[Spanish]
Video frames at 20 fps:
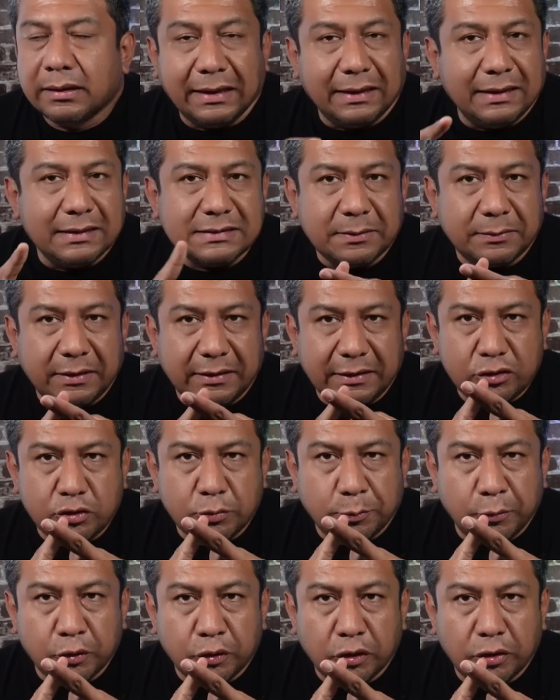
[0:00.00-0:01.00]
Ya les había
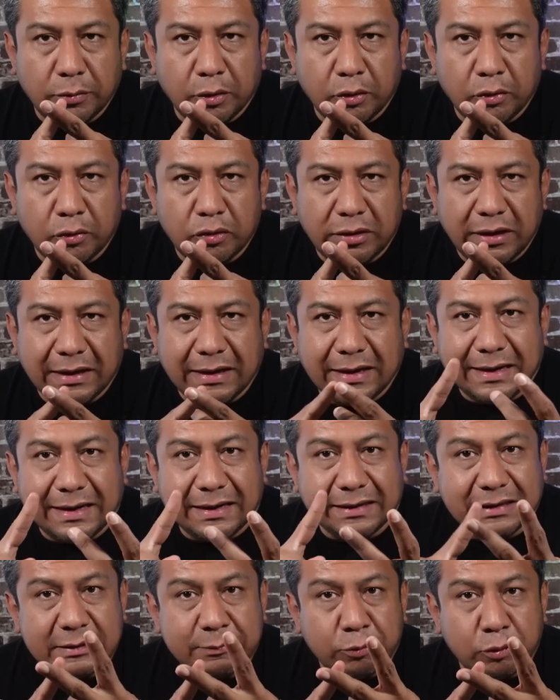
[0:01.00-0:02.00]
dicho, punto número uno, llega
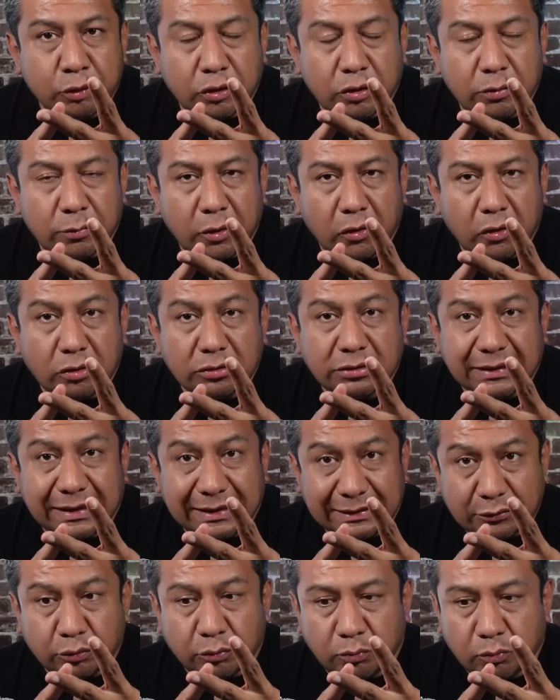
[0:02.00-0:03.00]
gratis. Punto número dos,
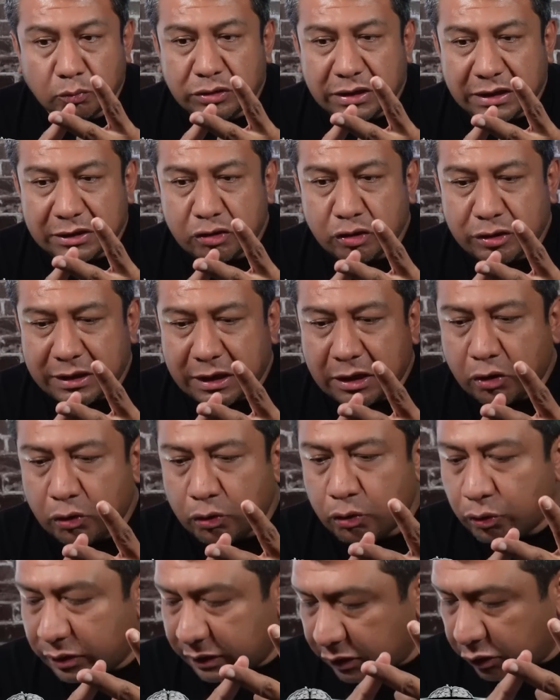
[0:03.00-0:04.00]
es un muchacho ya
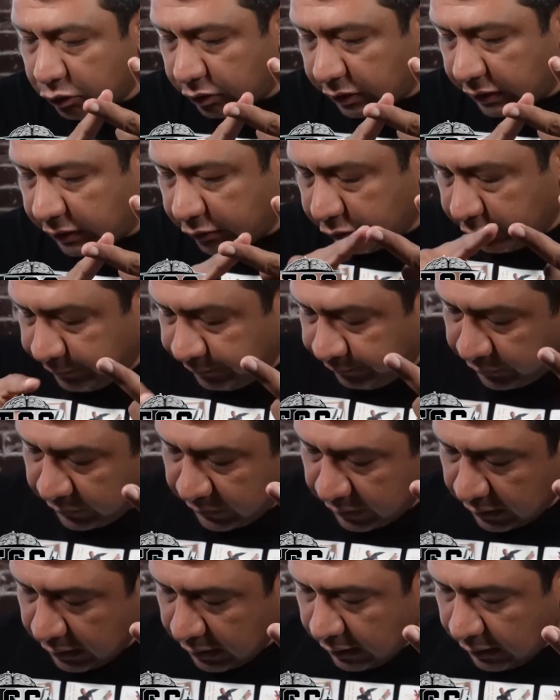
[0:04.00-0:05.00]
con un recorrido
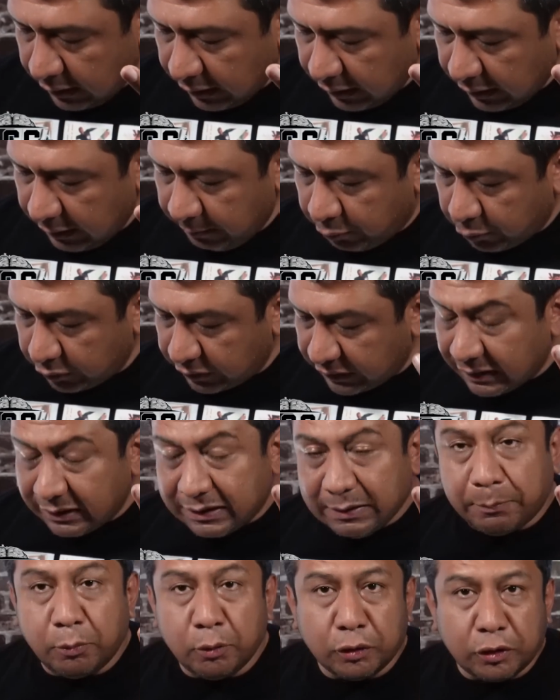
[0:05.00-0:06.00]

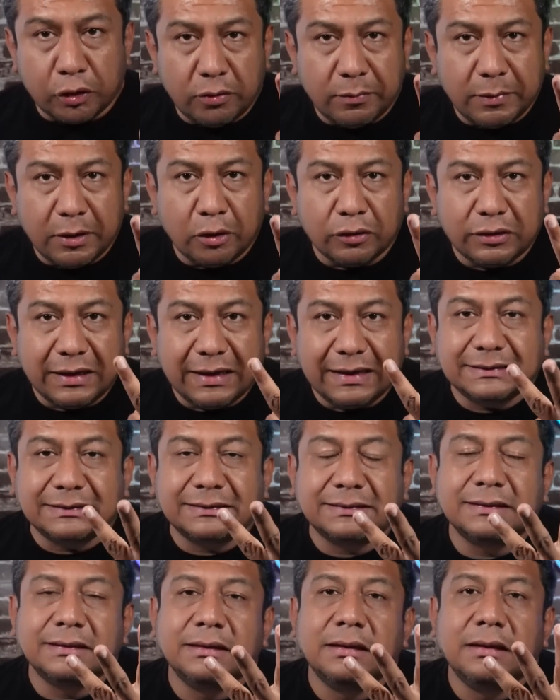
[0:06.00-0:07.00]
importante. Punto número
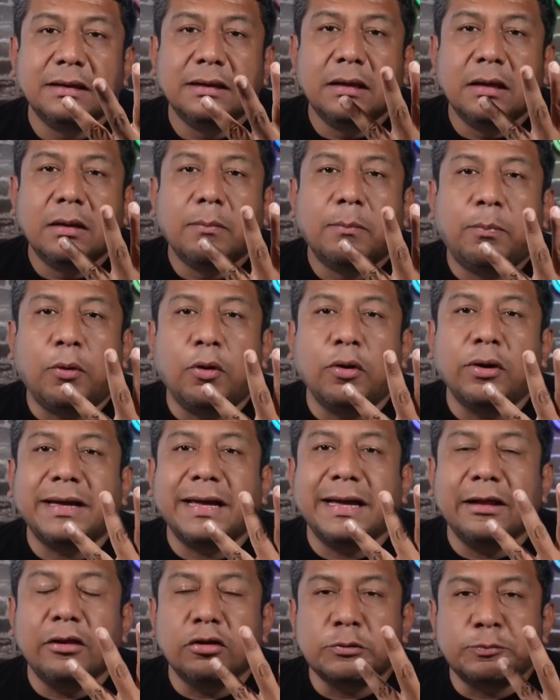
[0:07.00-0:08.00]
tres,
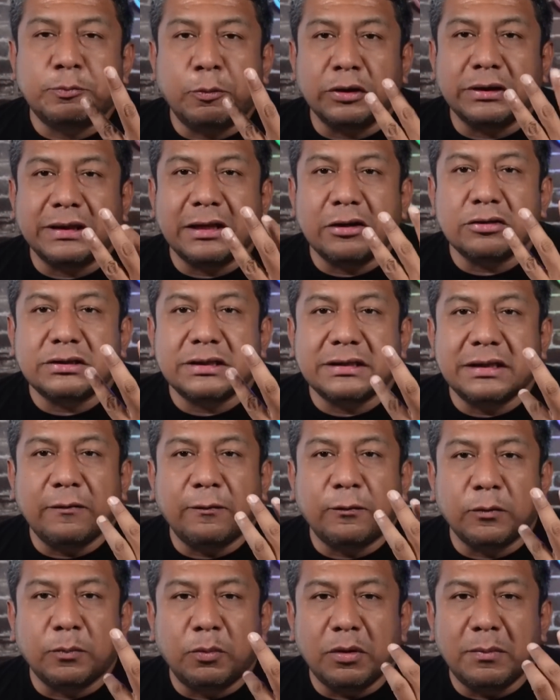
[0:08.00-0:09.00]
porque los porteros en
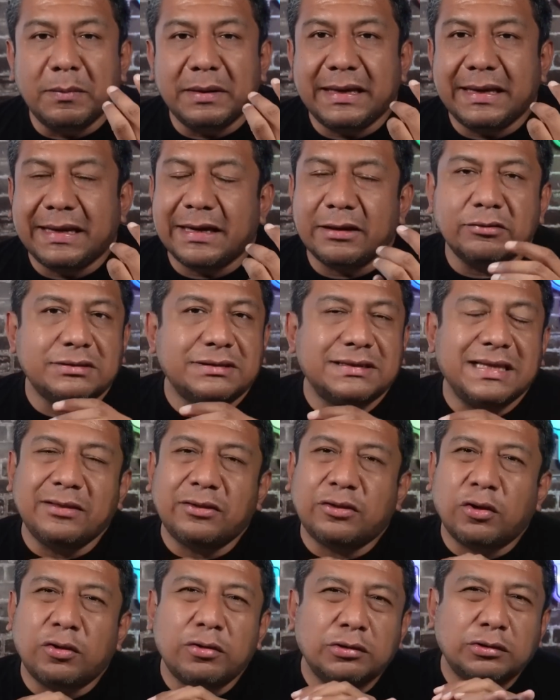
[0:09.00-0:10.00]
el fútbol mexicano
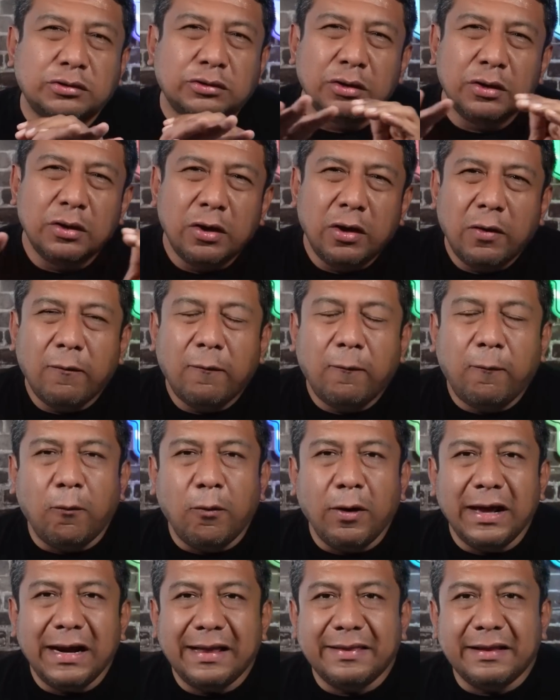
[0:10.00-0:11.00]
están todos
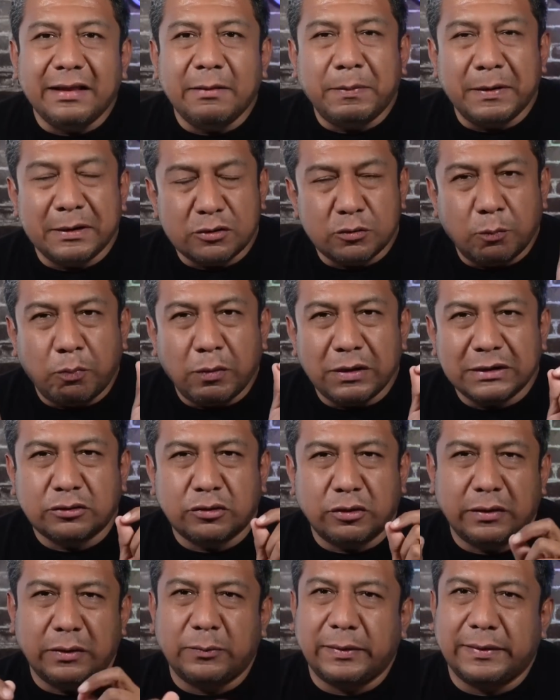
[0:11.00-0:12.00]
fuera del
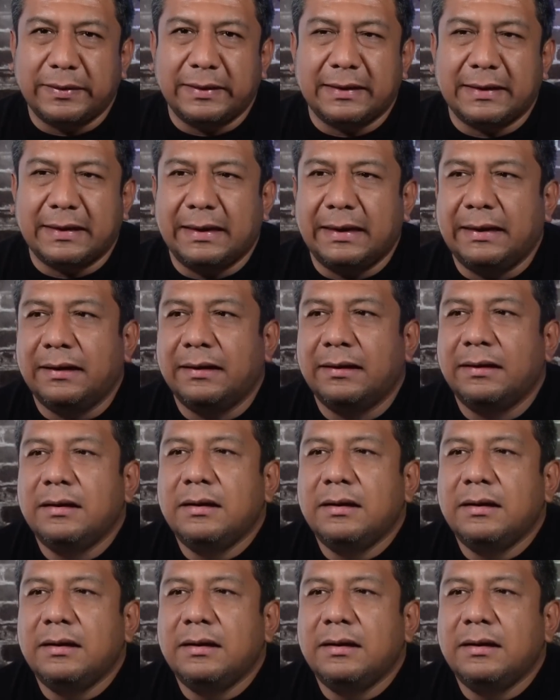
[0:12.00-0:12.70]
presupuesto de Guadalajara.